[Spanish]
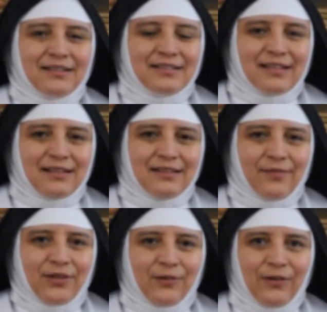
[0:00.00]
Santa
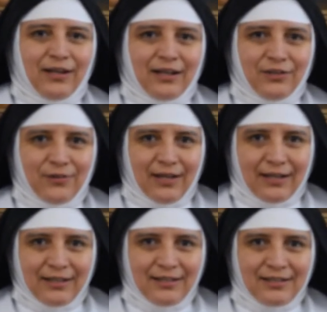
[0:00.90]
Verónica
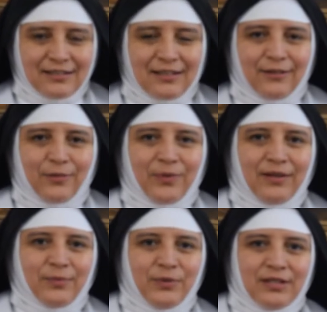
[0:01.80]
Giuliani es el nombre
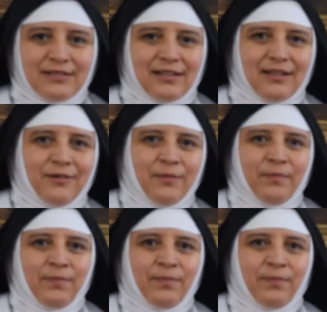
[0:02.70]
del monasterio.